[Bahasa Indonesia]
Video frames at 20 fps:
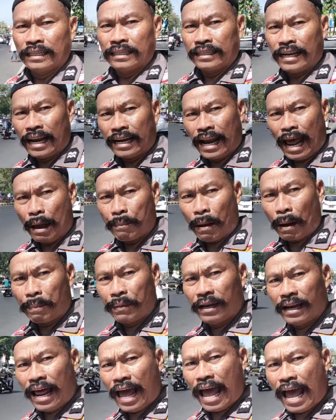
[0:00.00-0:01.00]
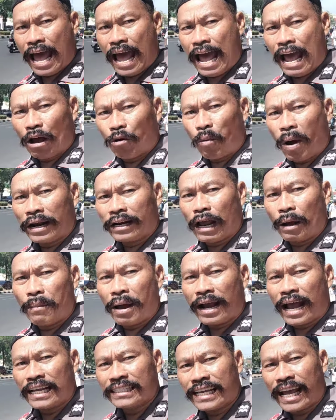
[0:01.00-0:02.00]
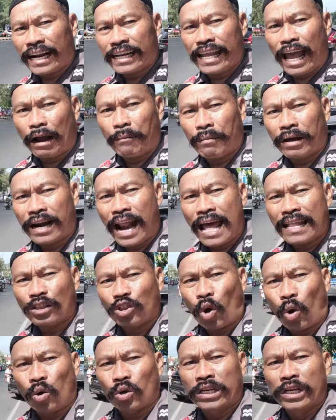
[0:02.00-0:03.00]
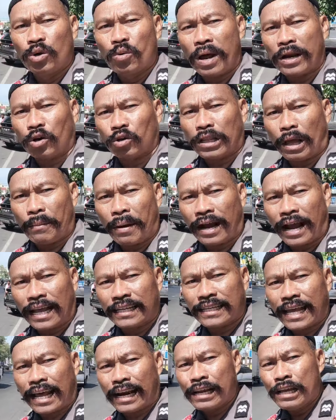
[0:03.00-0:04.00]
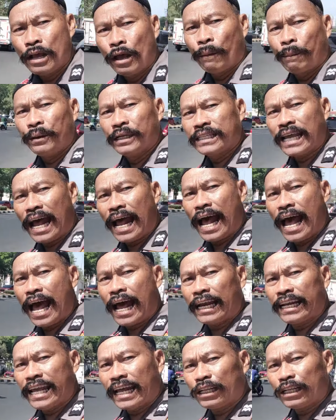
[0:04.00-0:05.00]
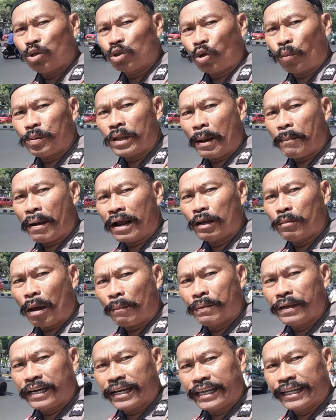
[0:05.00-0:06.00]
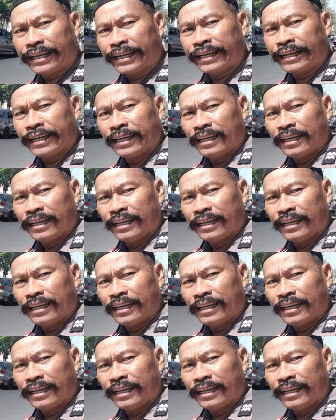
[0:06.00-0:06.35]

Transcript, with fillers: dan apabila warga Makassar yang merantau di luar kota Makassar bisa lihat YouTube-nya Panglima Biring